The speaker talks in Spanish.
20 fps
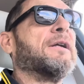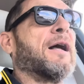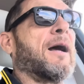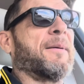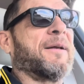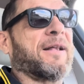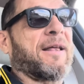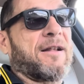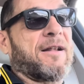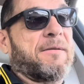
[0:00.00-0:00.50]
a
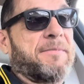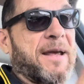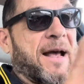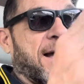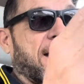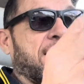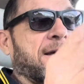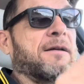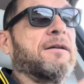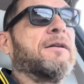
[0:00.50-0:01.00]
mitad del
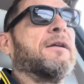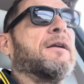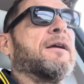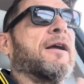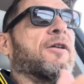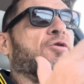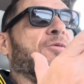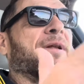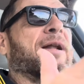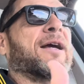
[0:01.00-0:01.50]
viaje,
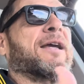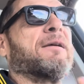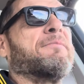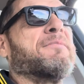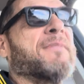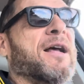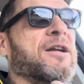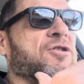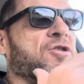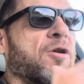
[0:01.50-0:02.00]
que tuviera
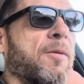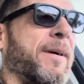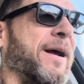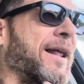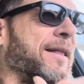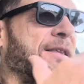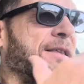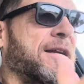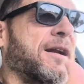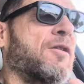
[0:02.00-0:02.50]
gimnasio para
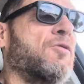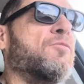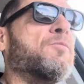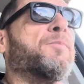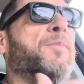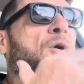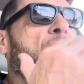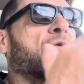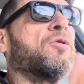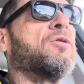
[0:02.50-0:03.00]
entrenar un
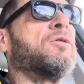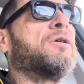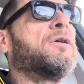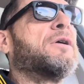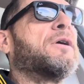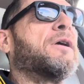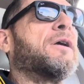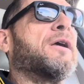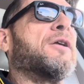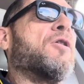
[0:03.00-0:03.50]
poco
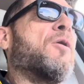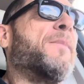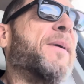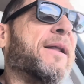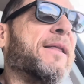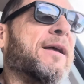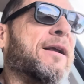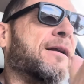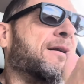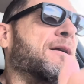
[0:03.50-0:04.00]
y no
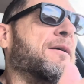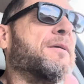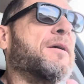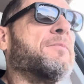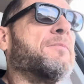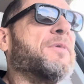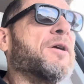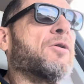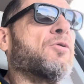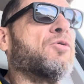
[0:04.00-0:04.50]
perder eh,
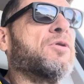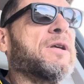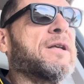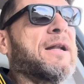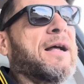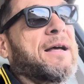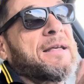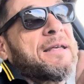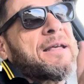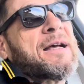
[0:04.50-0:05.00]
mi
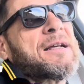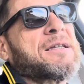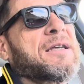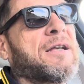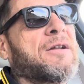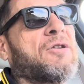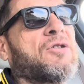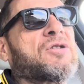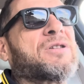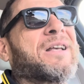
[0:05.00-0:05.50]
rutina y
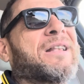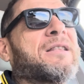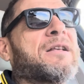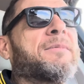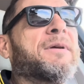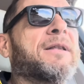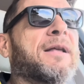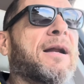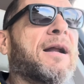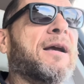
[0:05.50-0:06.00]
así no
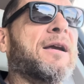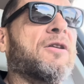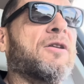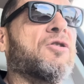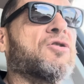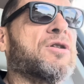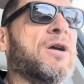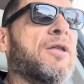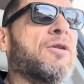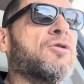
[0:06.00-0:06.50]
sentirme tan
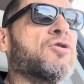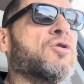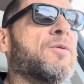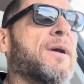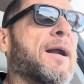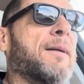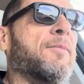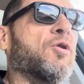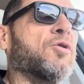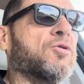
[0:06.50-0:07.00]
anquilosado sobre
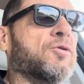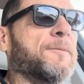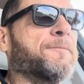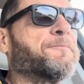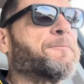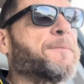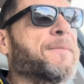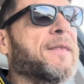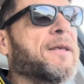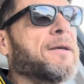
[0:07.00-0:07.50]
la moto.
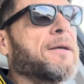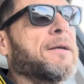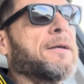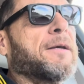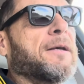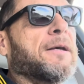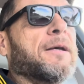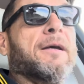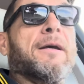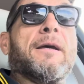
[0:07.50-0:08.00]

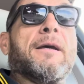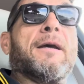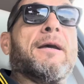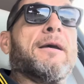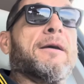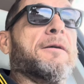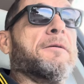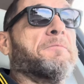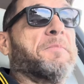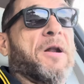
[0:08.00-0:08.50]

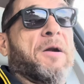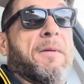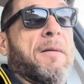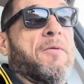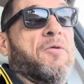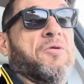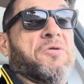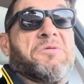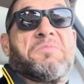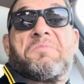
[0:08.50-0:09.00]
Eh, pero
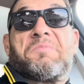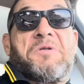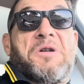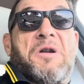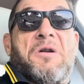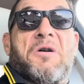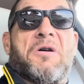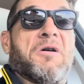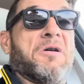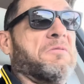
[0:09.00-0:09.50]
vamos, si
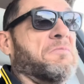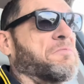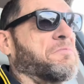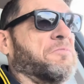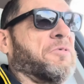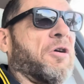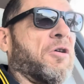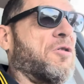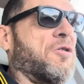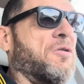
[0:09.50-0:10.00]
no,
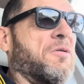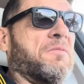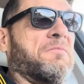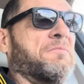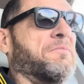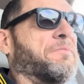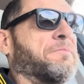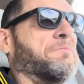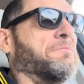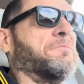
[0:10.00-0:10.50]
todo
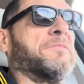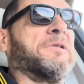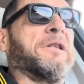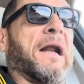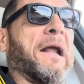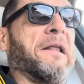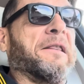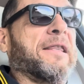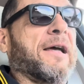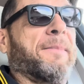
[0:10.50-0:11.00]

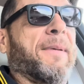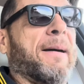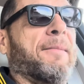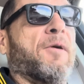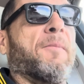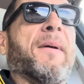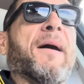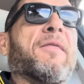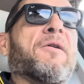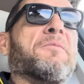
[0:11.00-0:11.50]
30
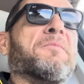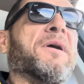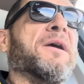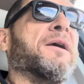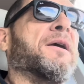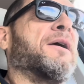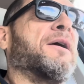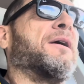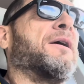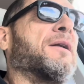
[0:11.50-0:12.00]
pavos para
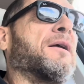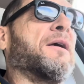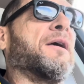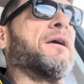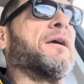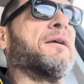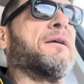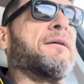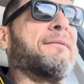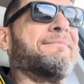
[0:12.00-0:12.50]
dormir,
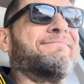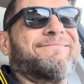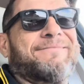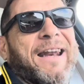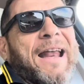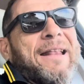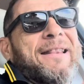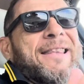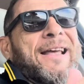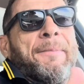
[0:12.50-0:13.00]

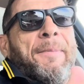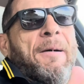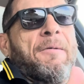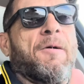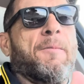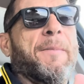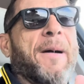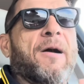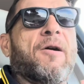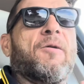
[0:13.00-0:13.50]
30
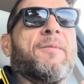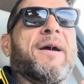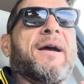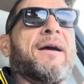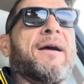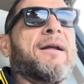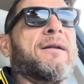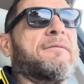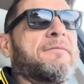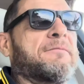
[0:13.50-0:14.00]
pavos para
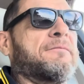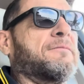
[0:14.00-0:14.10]
comer,